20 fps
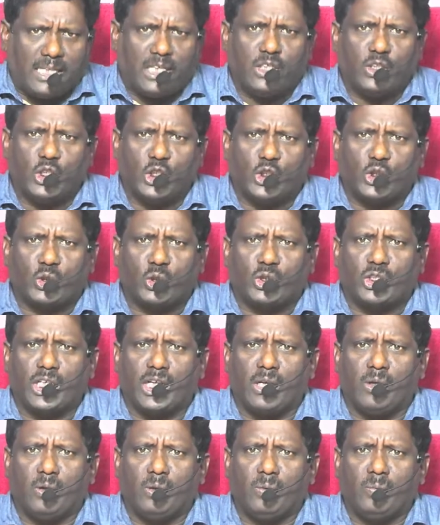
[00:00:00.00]

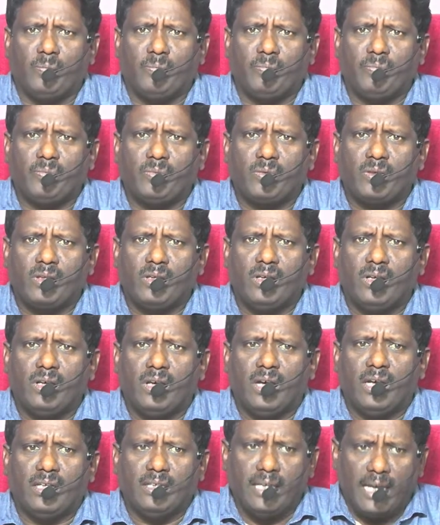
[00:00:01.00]
తీసుకొచ్చాడో
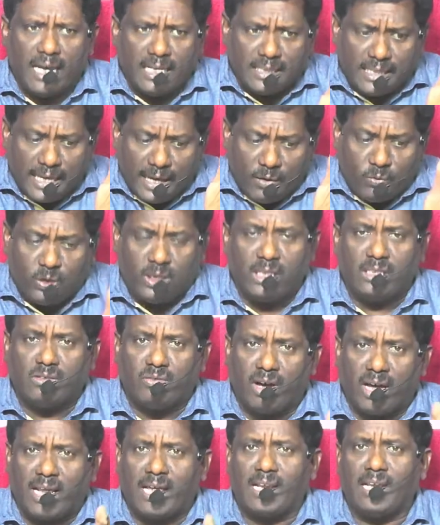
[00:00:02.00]
ఏ దేవుని
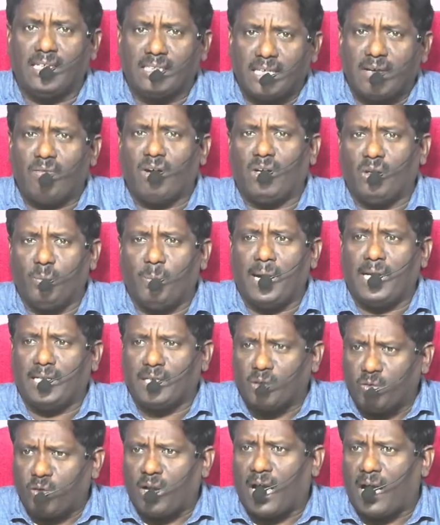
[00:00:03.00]
ద్వారానైతే వాళ్ళు
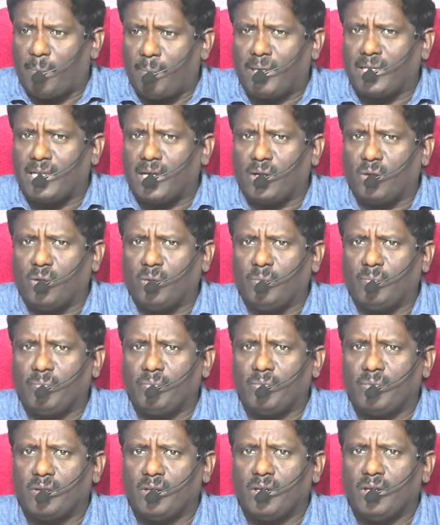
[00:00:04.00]
బయటకు రాబడ్డారో
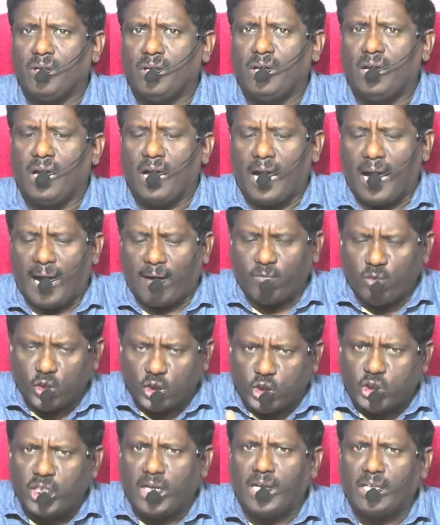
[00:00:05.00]
ఆ
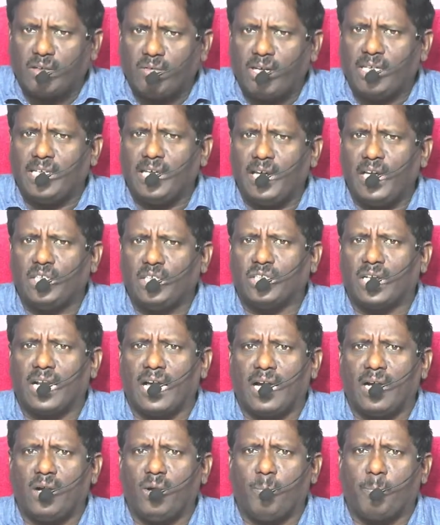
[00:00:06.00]
వచ్చినటువంటి ఈ
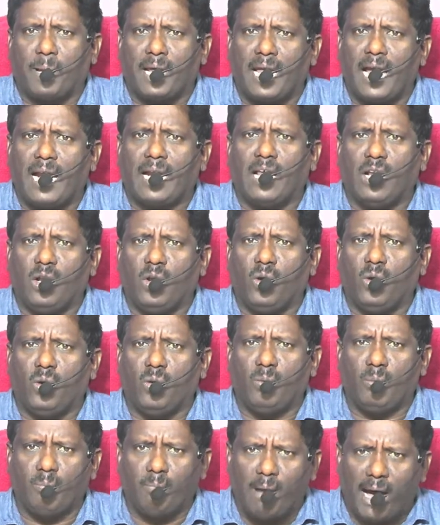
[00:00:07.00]
జనాంగం ప్రయాణంలో
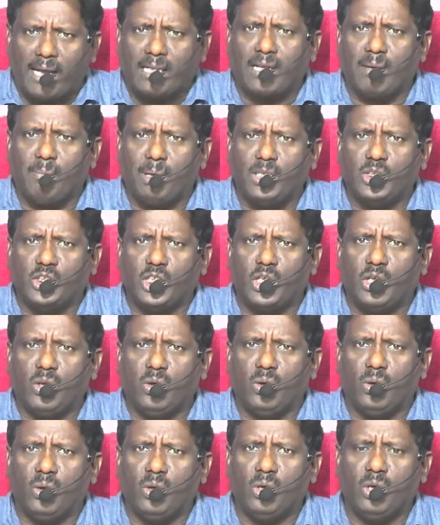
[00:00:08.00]
మార్గ మధ్యంలో
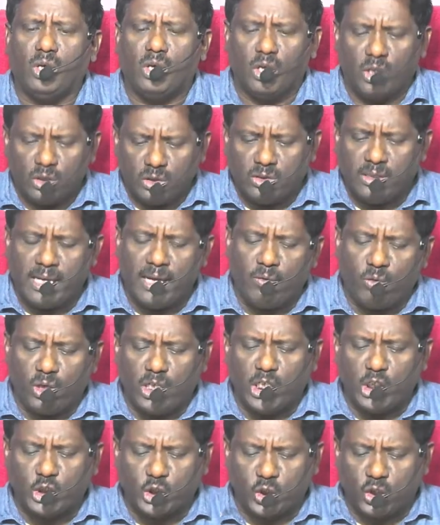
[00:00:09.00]
దేవుణ్ణి
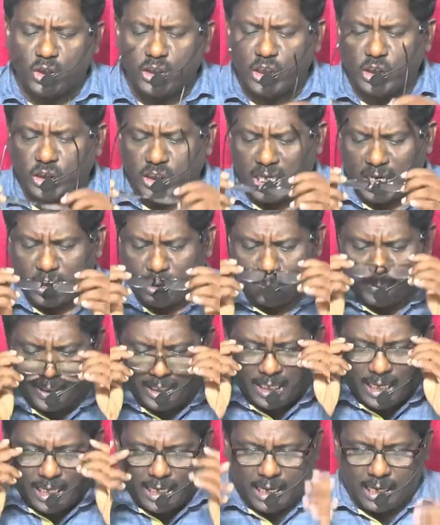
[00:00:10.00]
శోధించారు
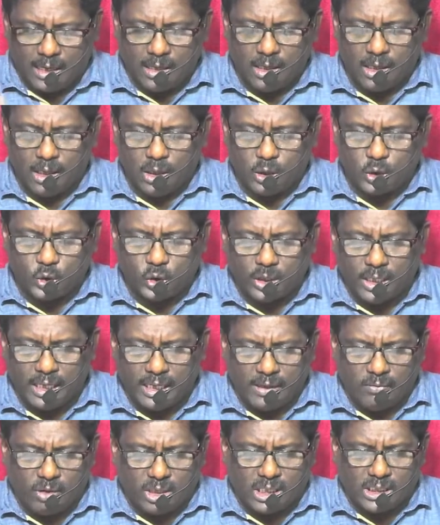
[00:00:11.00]
ప్రియులారా చూడండి
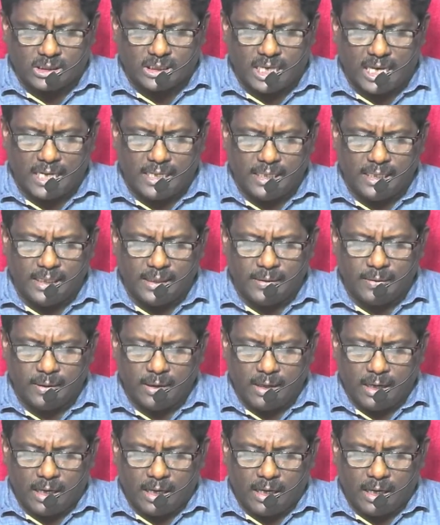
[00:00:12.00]
ఒక్కసారి
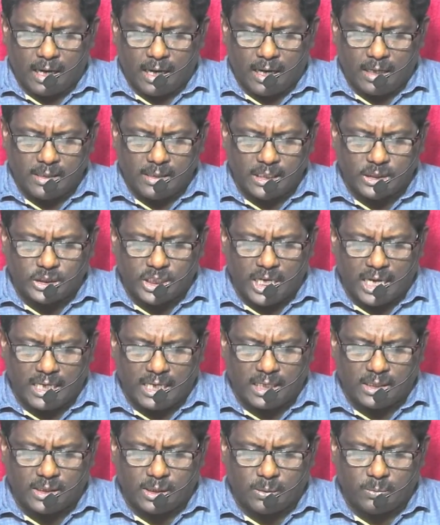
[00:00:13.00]
యశాగ్రంథం
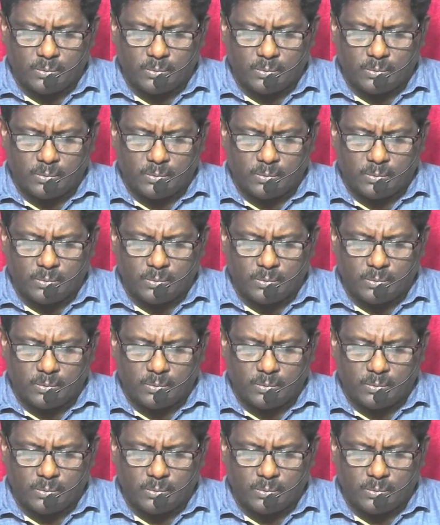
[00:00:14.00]
గ్రంథం